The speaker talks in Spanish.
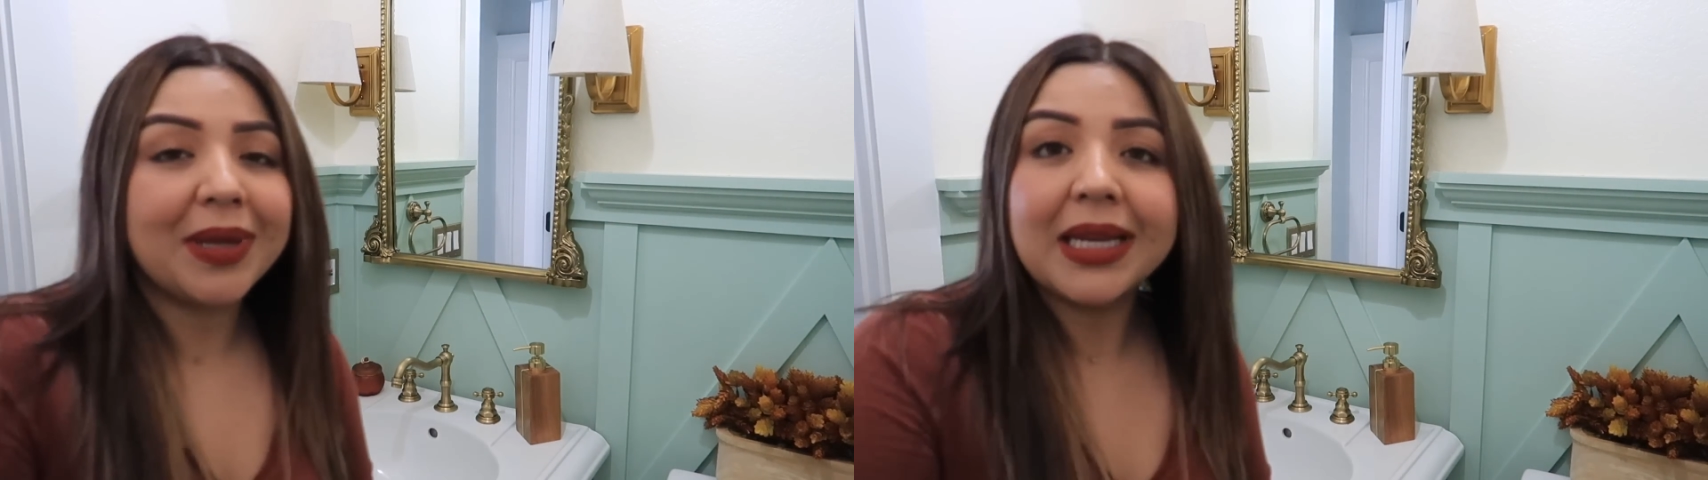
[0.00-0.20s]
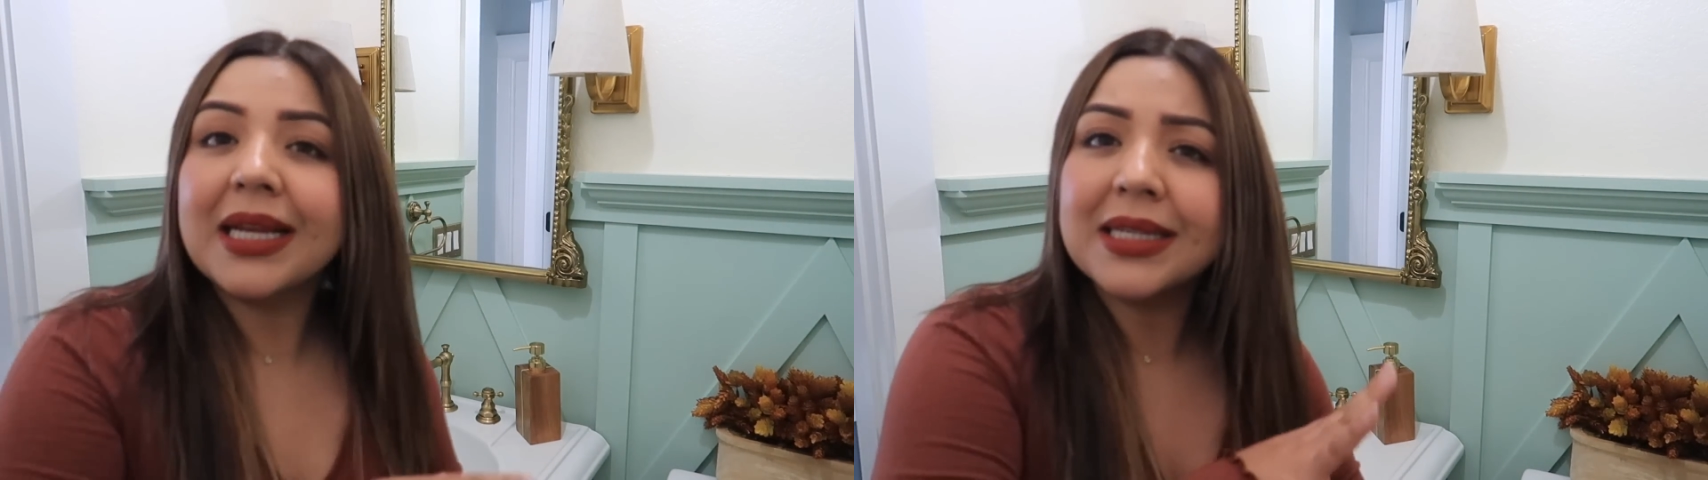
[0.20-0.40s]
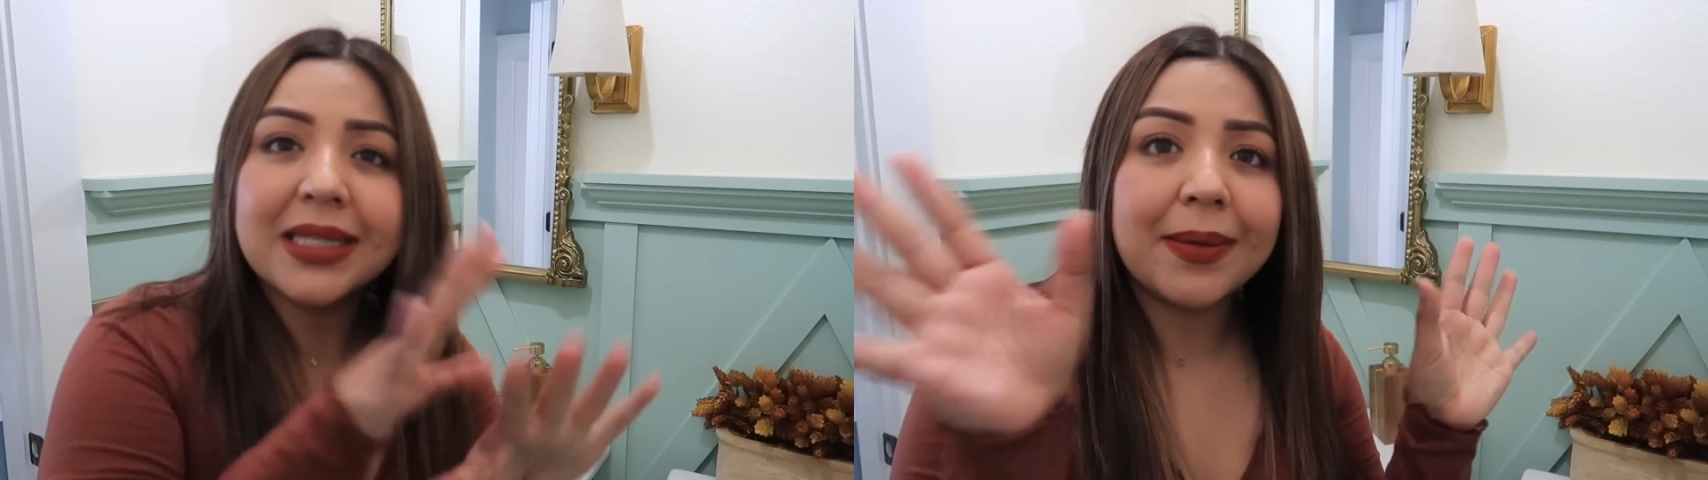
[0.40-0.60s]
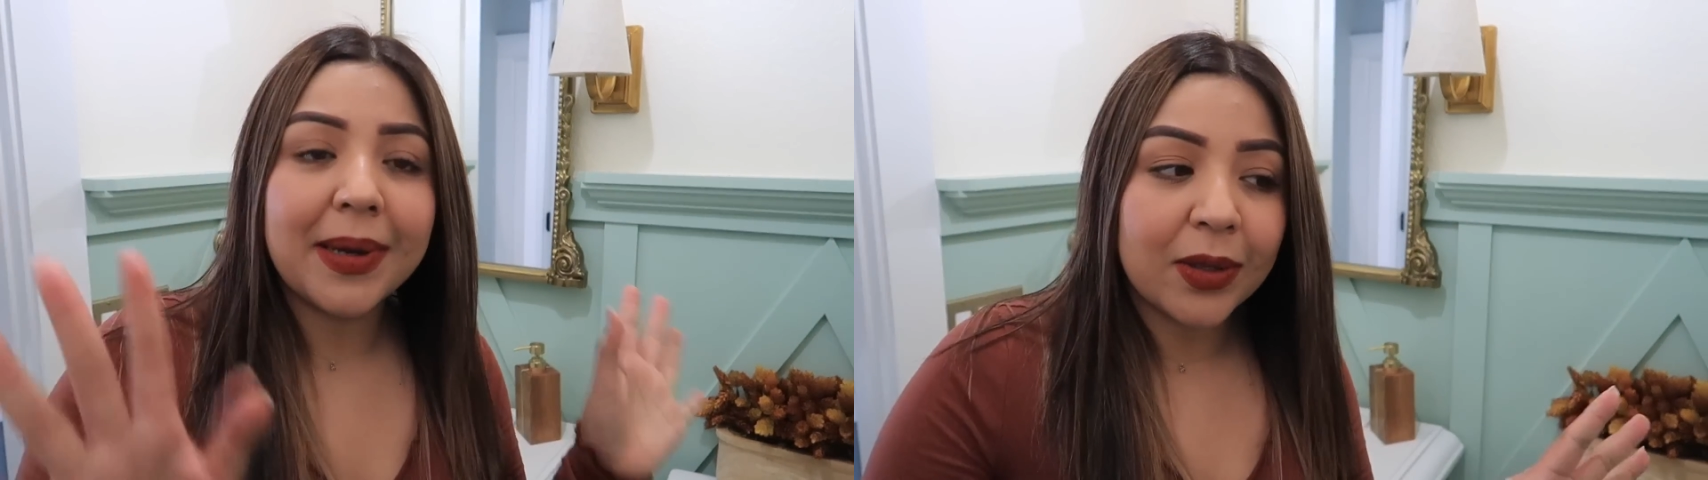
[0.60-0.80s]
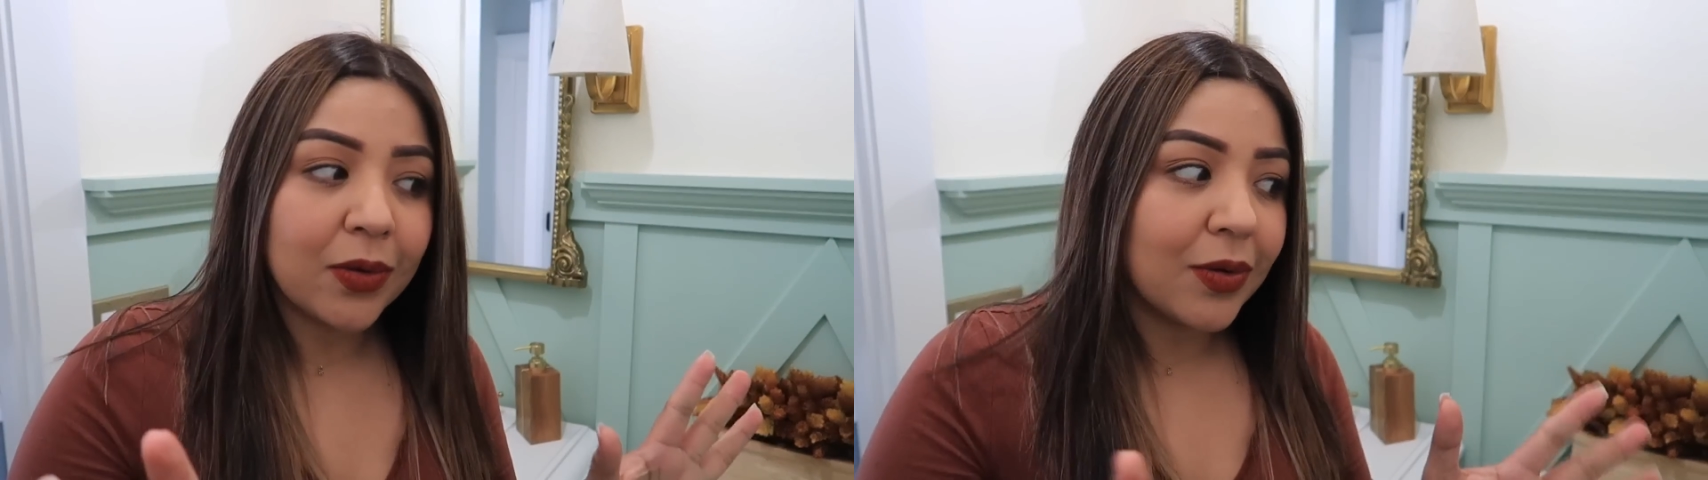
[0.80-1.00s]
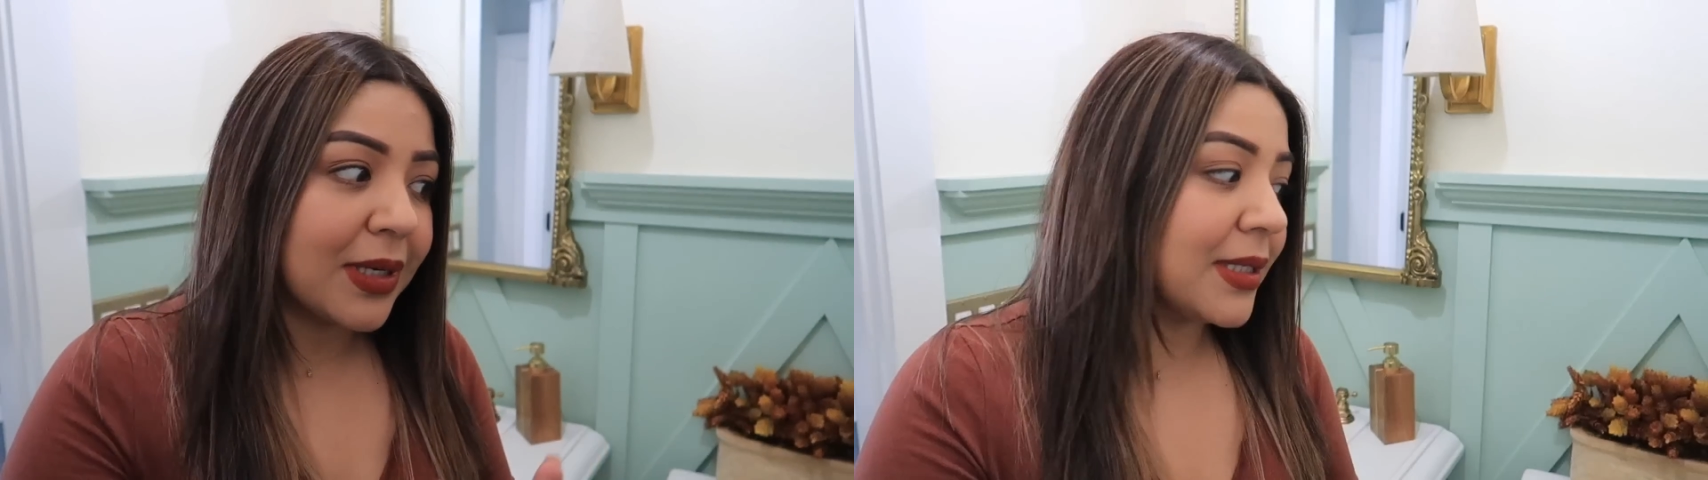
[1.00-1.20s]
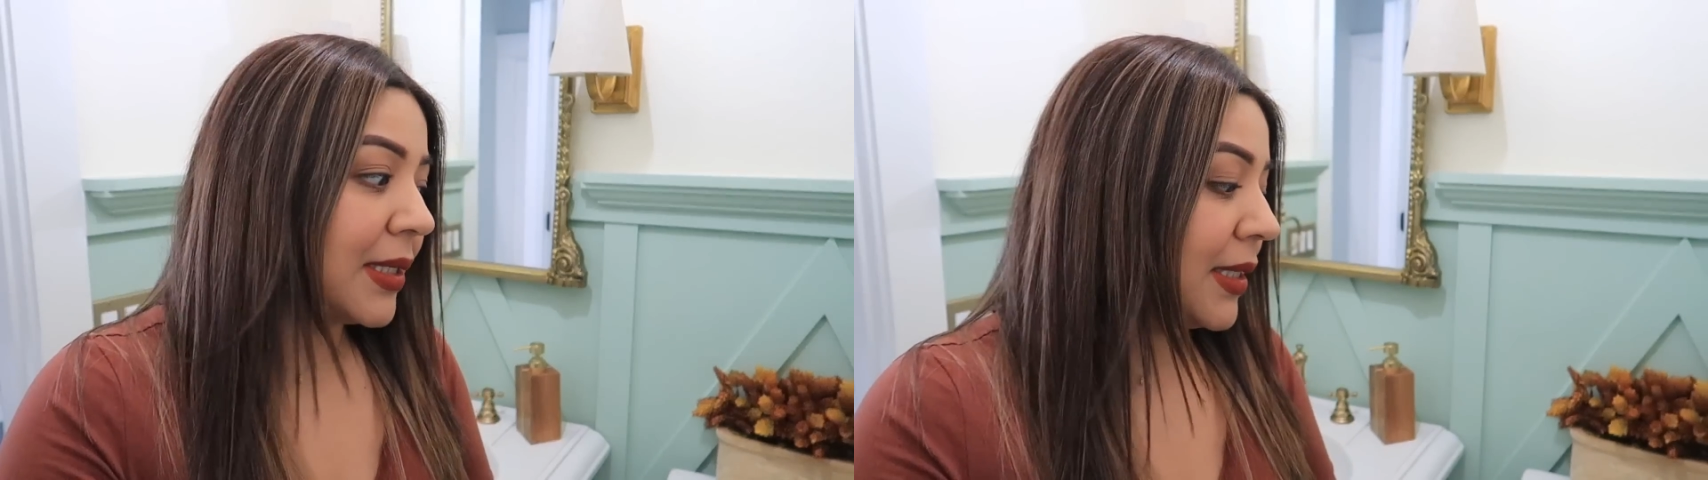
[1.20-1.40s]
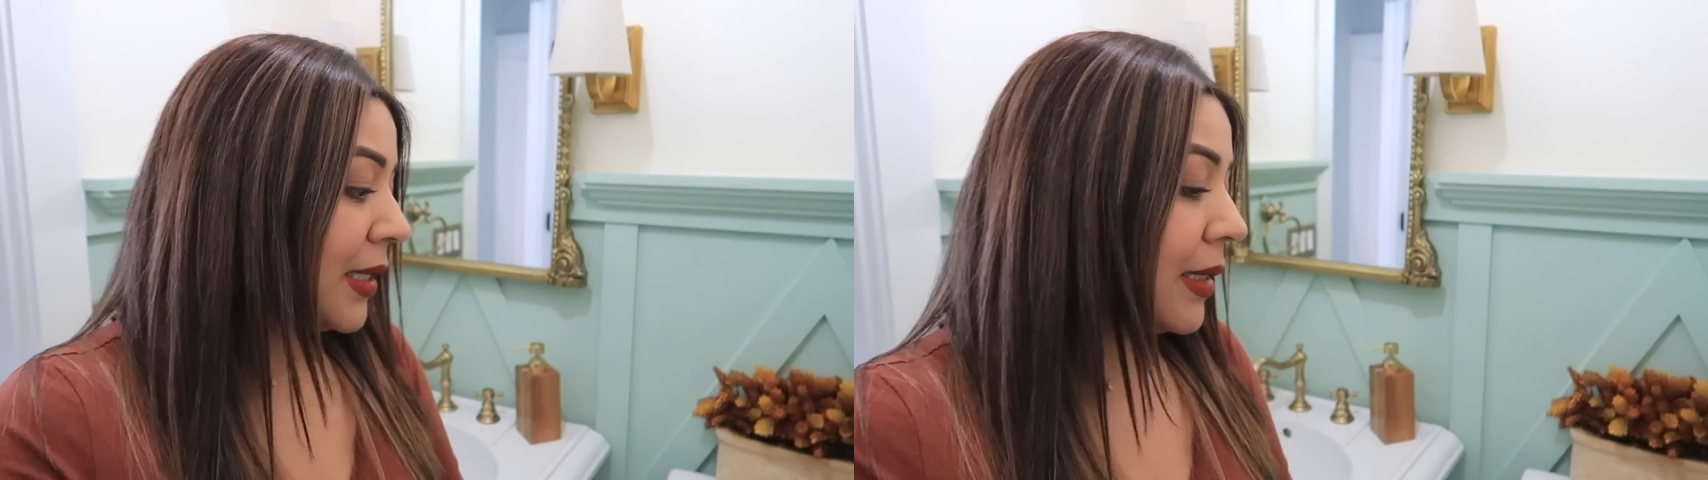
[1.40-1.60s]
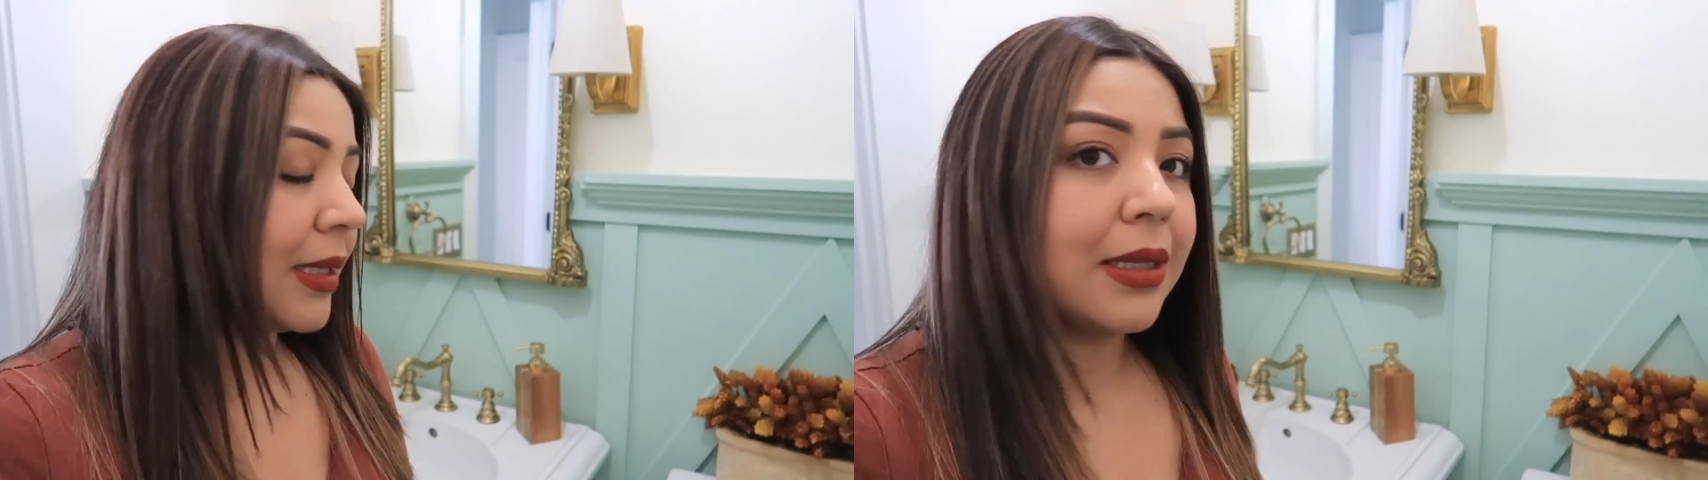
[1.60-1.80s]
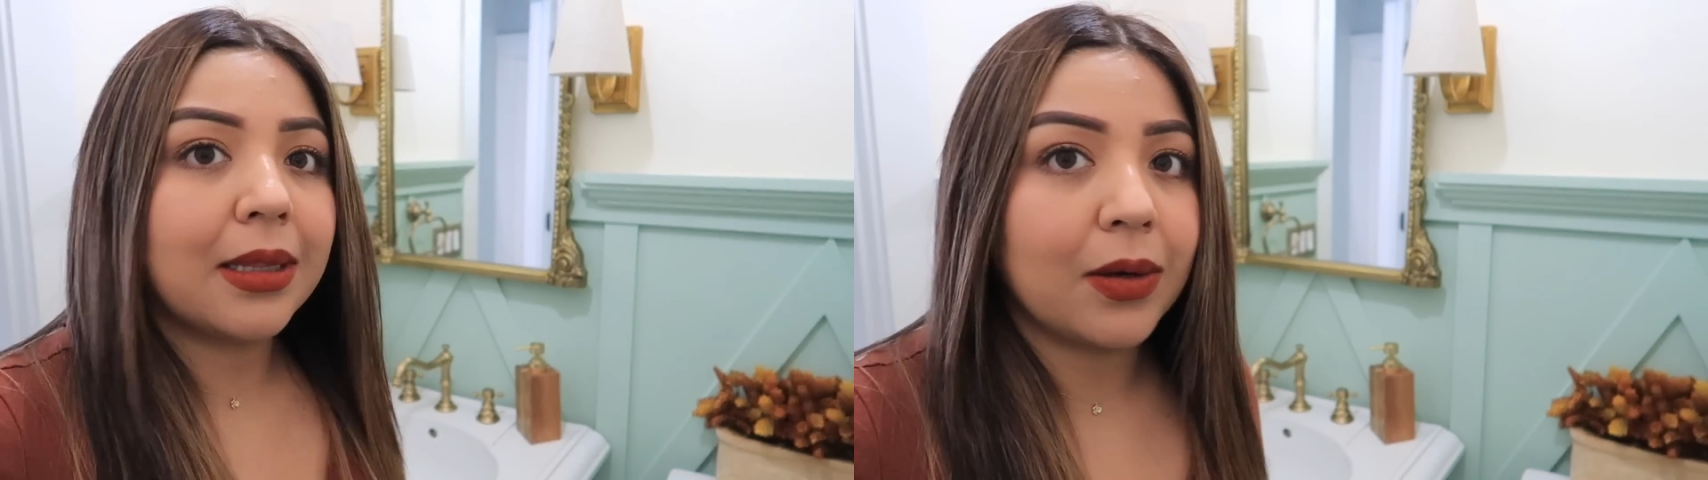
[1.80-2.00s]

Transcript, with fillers: ven, este baño no necesita tanta